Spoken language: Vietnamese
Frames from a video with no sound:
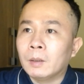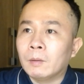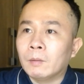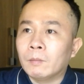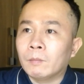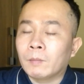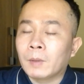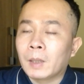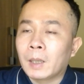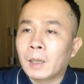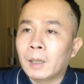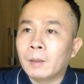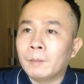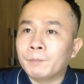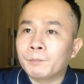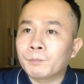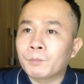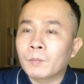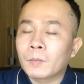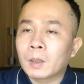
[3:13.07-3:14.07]
Và
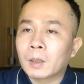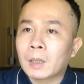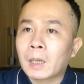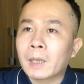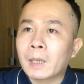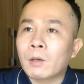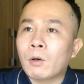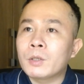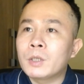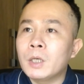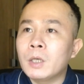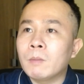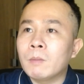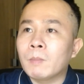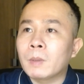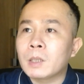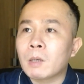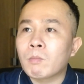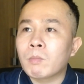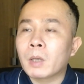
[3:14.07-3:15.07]
các cái goitrin
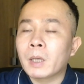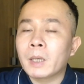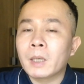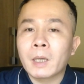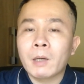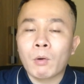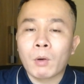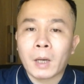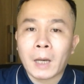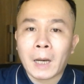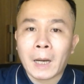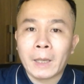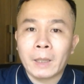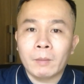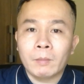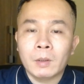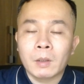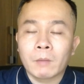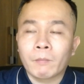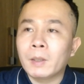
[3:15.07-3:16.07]
mà trong cái cây họ cải
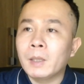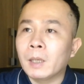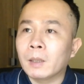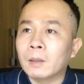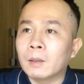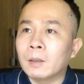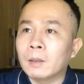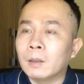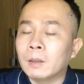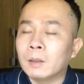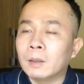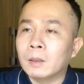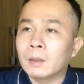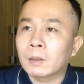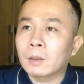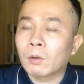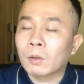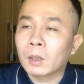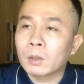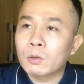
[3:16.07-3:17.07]
được phát hiện
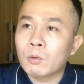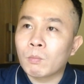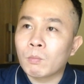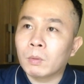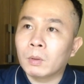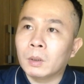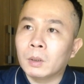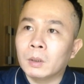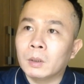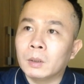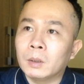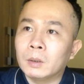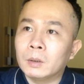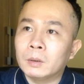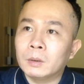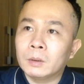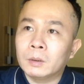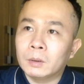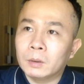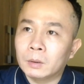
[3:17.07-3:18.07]
uh, có tác dụng
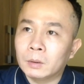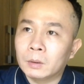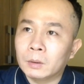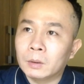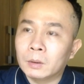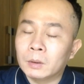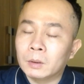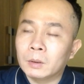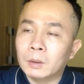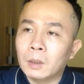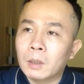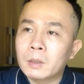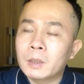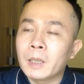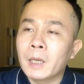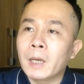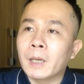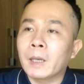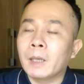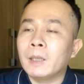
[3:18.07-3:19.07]
uh, ức
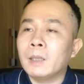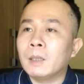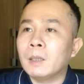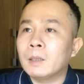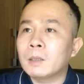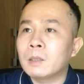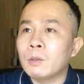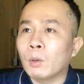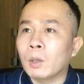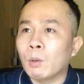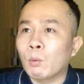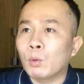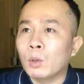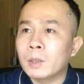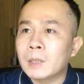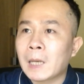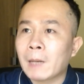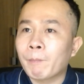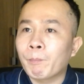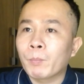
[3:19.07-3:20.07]
chế cái sự hoạt động
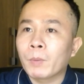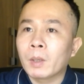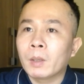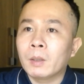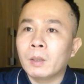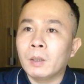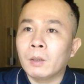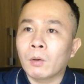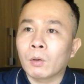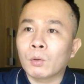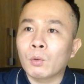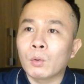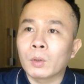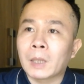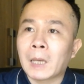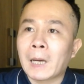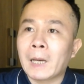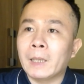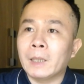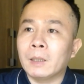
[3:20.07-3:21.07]
tuyến giáp thì nó
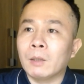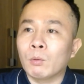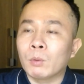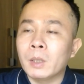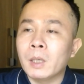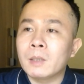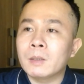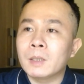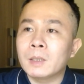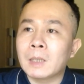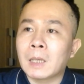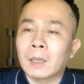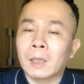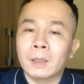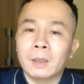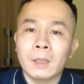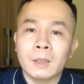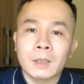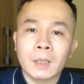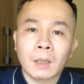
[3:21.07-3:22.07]
tồn tại đầu tiên dưới dạng
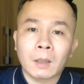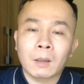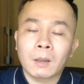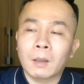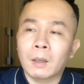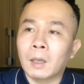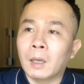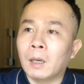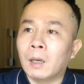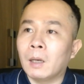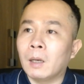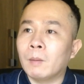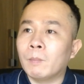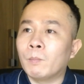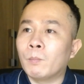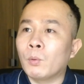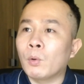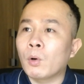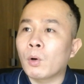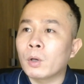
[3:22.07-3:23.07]
là tiền chất là
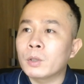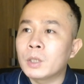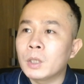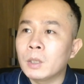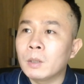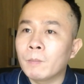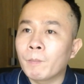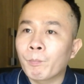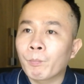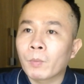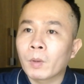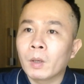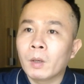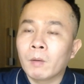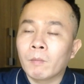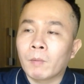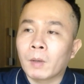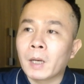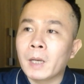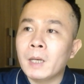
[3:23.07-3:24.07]
progoitrin,
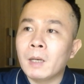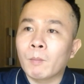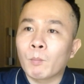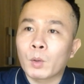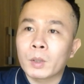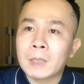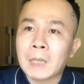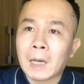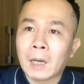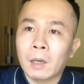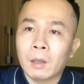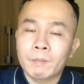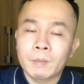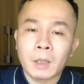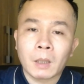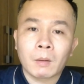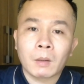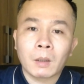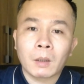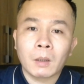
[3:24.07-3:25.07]
và đây là một cái dạng hợp
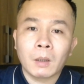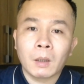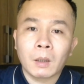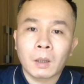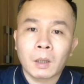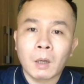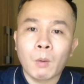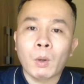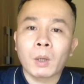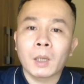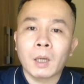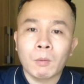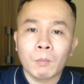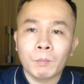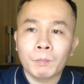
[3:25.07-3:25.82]
chất uh, không hoạt động.